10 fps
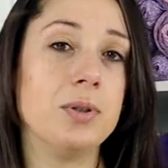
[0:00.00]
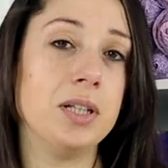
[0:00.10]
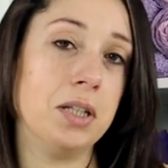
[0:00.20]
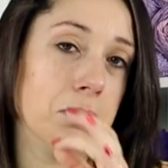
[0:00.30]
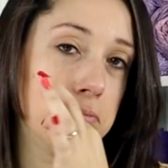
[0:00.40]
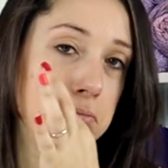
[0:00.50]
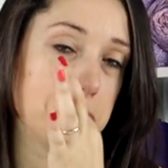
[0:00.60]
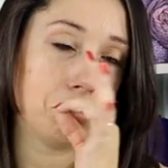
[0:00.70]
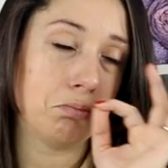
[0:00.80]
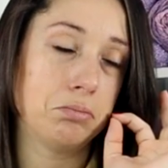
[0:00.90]
quindi
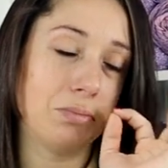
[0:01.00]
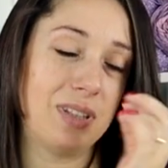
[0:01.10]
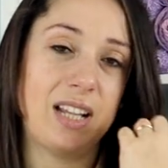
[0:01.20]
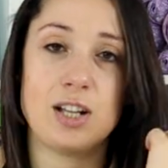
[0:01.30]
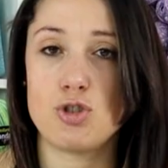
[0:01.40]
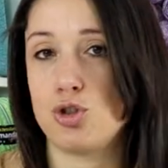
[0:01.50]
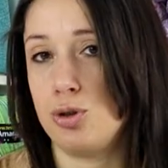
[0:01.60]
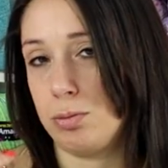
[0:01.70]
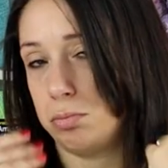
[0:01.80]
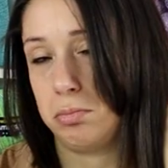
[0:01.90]
taccio,
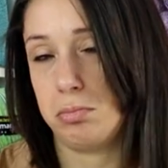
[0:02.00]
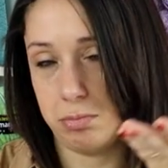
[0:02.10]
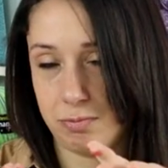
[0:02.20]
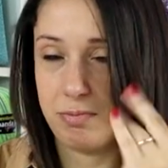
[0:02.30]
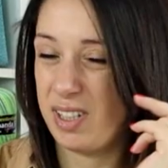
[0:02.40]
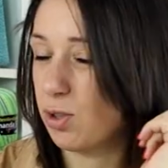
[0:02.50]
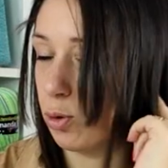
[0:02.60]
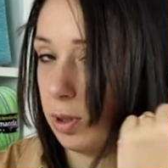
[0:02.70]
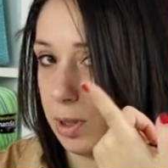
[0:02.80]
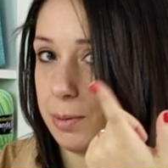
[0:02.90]

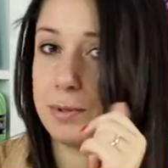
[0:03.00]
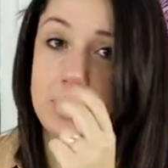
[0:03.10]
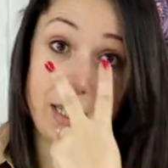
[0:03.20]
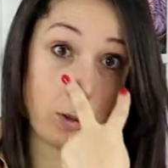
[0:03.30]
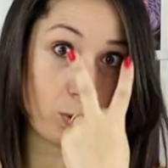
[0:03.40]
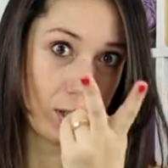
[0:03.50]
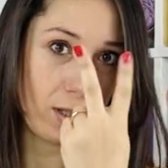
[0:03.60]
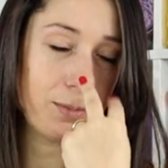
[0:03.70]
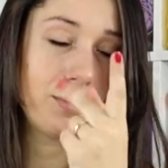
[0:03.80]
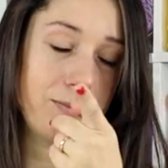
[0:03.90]
ascoltiamo e
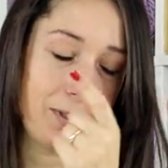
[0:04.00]
guardiamo.